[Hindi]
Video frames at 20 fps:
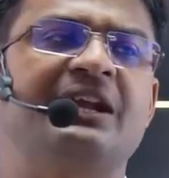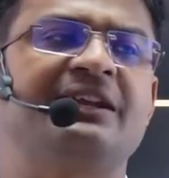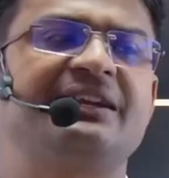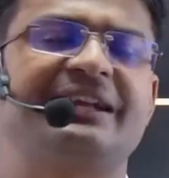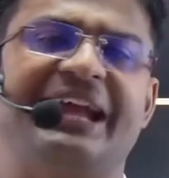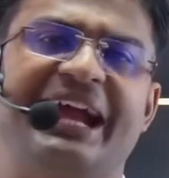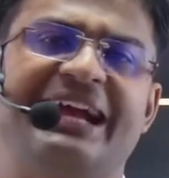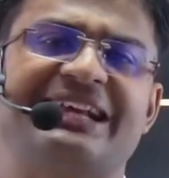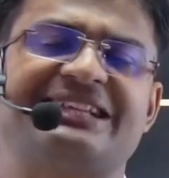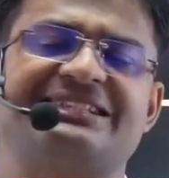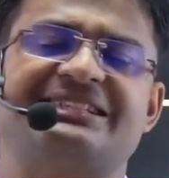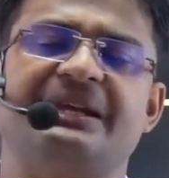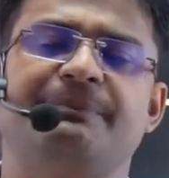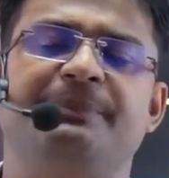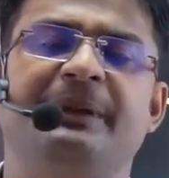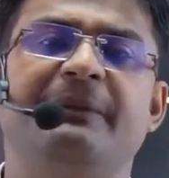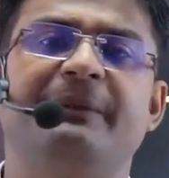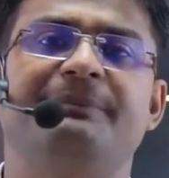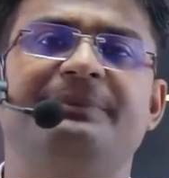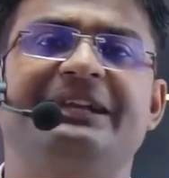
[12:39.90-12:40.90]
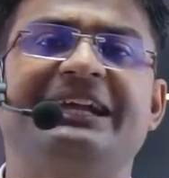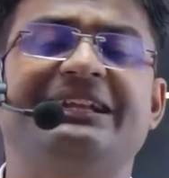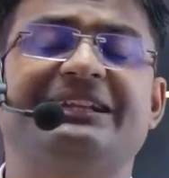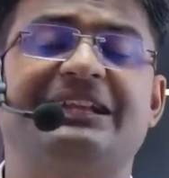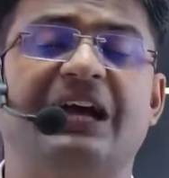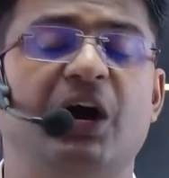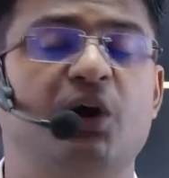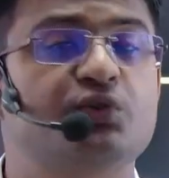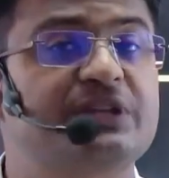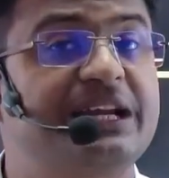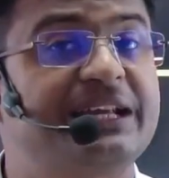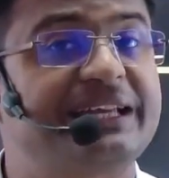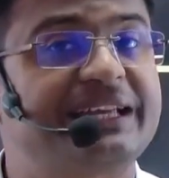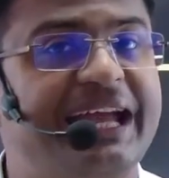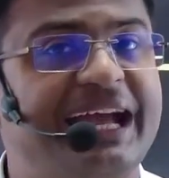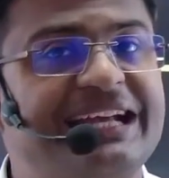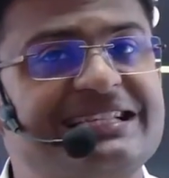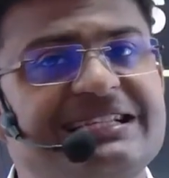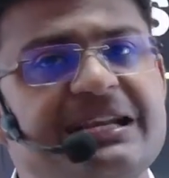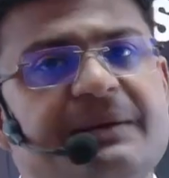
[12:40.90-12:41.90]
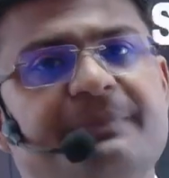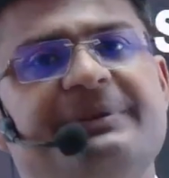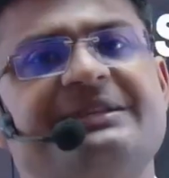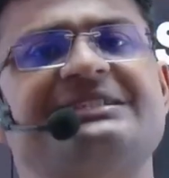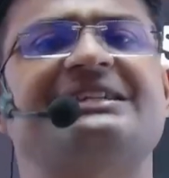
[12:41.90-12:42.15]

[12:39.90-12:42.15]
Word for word: कैश से 50,000 कैश से बिजनेस